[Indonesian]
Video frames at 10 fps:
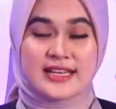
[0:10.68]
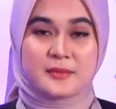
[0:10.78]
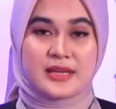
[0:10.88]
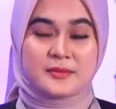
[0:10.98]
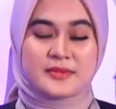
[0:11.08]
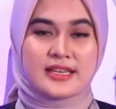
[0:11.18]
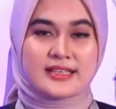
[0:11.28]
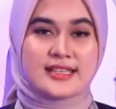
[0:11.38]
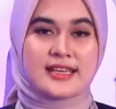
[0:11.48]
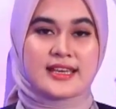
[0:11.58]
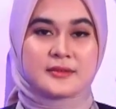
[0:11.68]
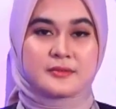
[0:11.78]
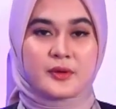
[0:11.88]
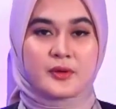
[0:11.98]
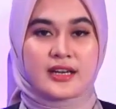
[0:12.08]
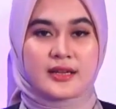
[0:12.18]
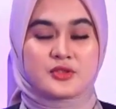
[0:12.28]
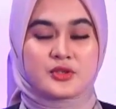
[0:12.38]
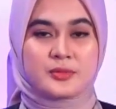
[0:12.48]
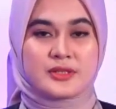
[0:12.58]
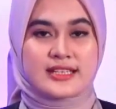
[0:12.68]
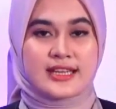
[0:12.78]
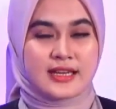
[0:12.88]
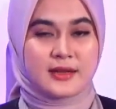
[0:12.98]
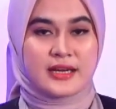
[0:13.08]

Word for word: Anda kembali menyaksikan program Juru Bicara.